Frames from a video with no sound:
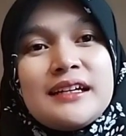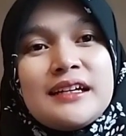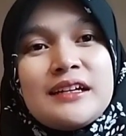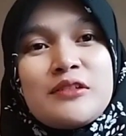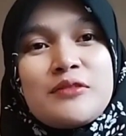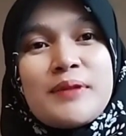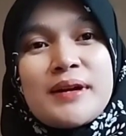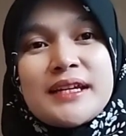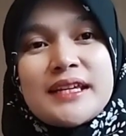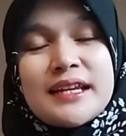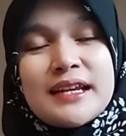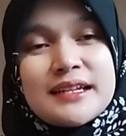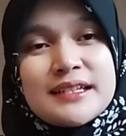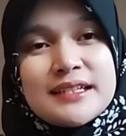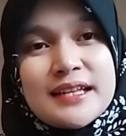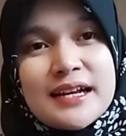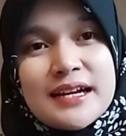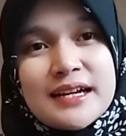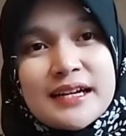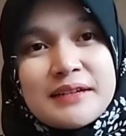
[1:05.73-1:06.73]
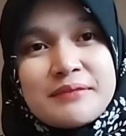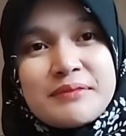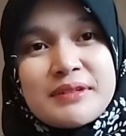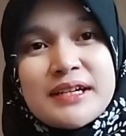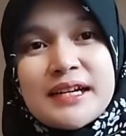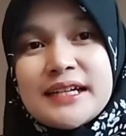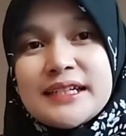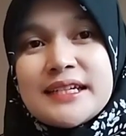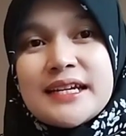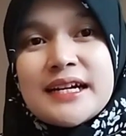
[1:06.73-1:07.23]
Rumah Kiriansa akan
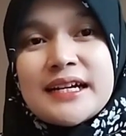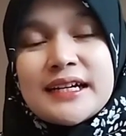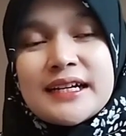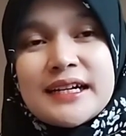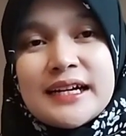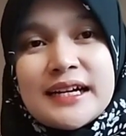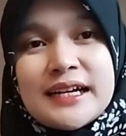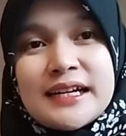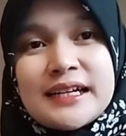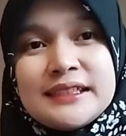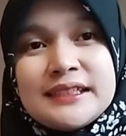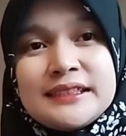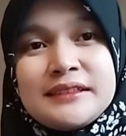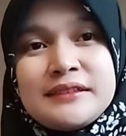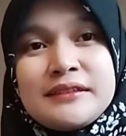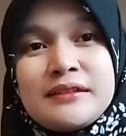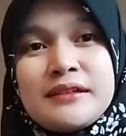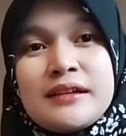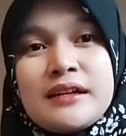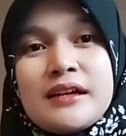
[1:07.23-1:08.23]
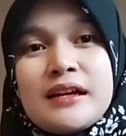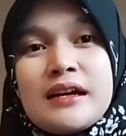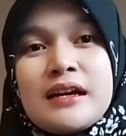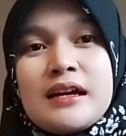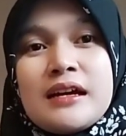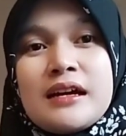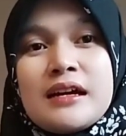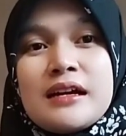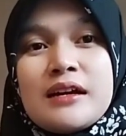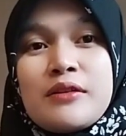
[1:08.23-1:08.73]
mengadakan
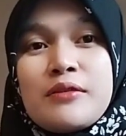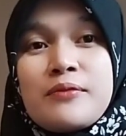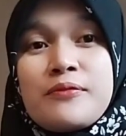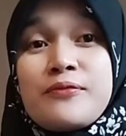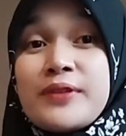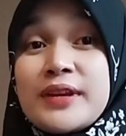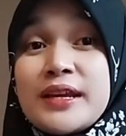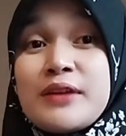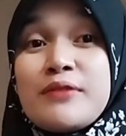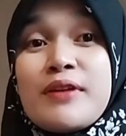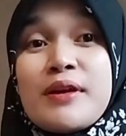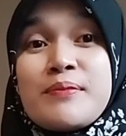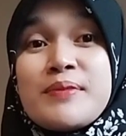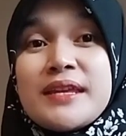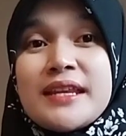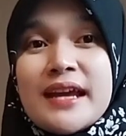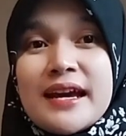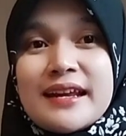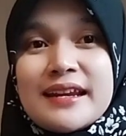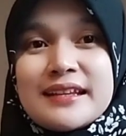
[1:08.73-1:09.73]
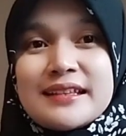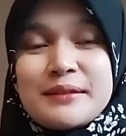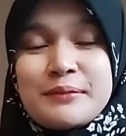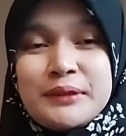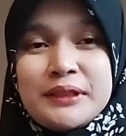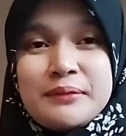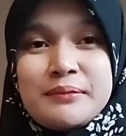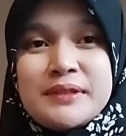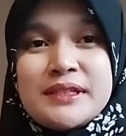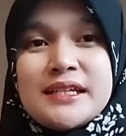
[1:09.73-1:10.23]
free webinar,
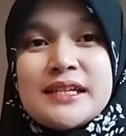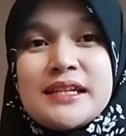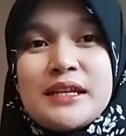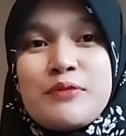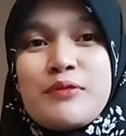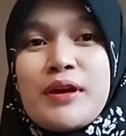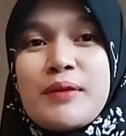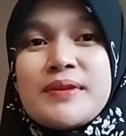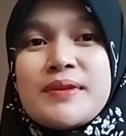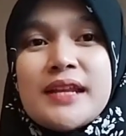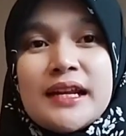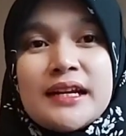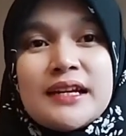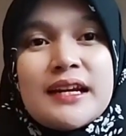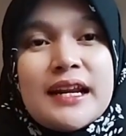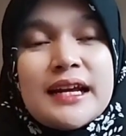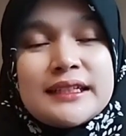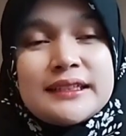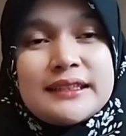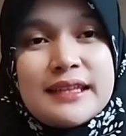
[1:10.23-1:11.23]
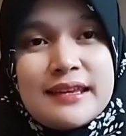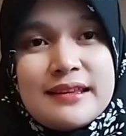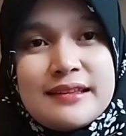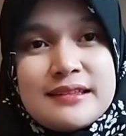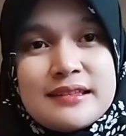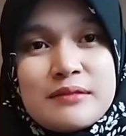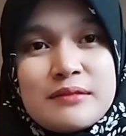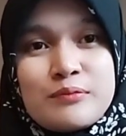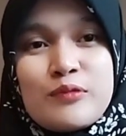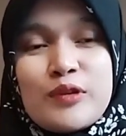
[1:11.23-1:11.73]
teman-teman. Jadi webinar
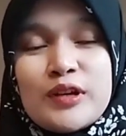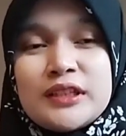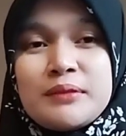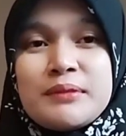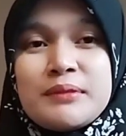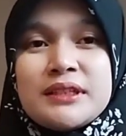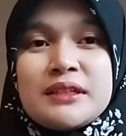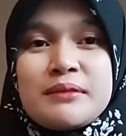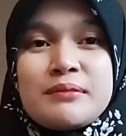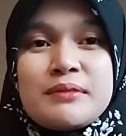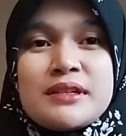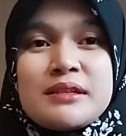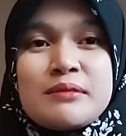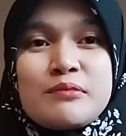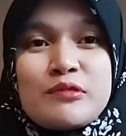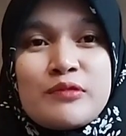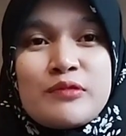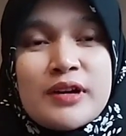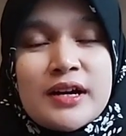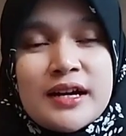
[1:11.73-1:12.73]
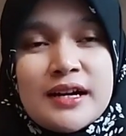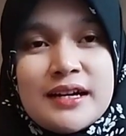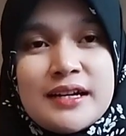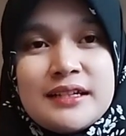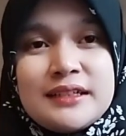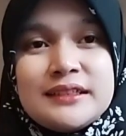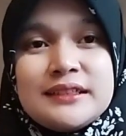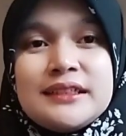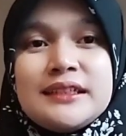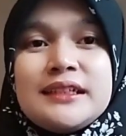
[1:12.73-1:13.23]
gratis buat teman-teman semua
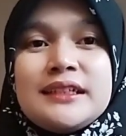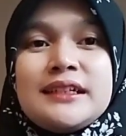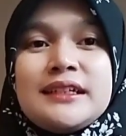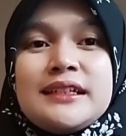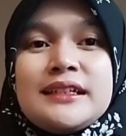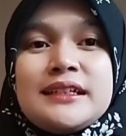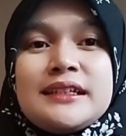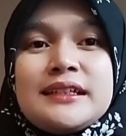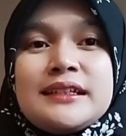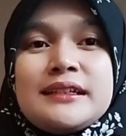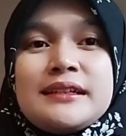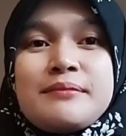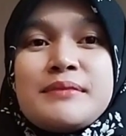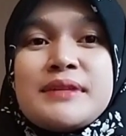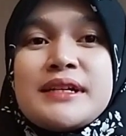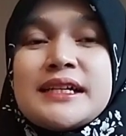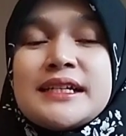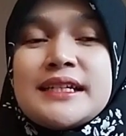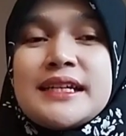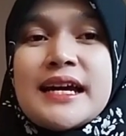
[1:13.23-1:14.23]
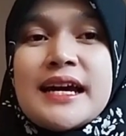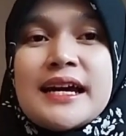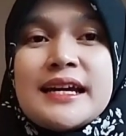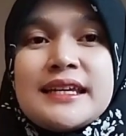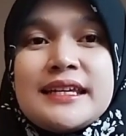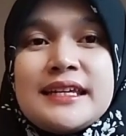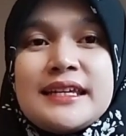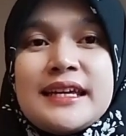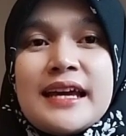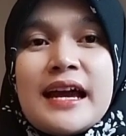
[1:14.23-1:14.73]

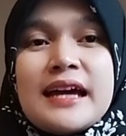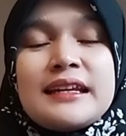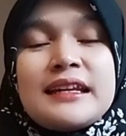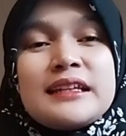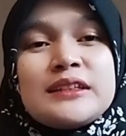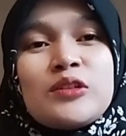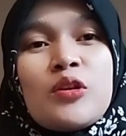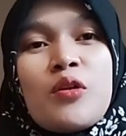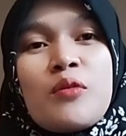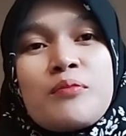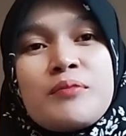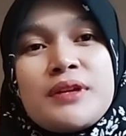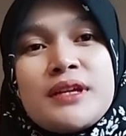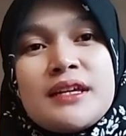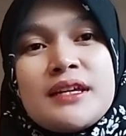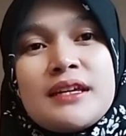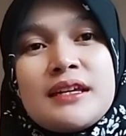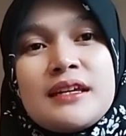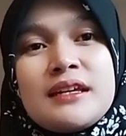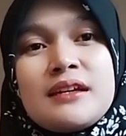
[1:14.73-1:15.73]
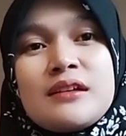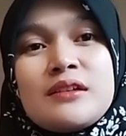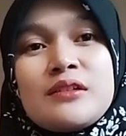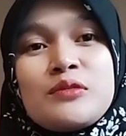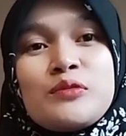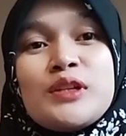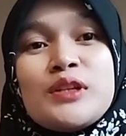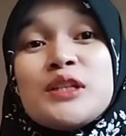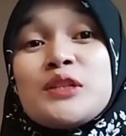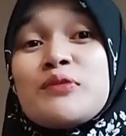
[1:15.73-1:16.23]
mengenai anatomi
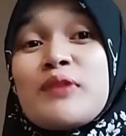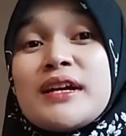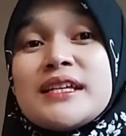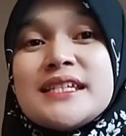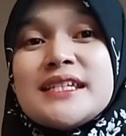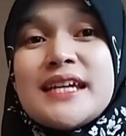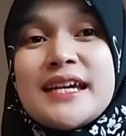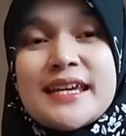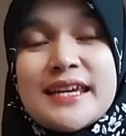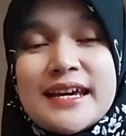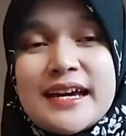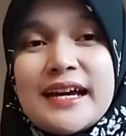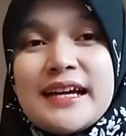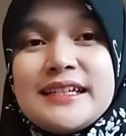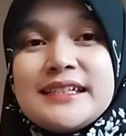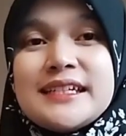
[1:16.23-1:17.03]
kulit wajah ya.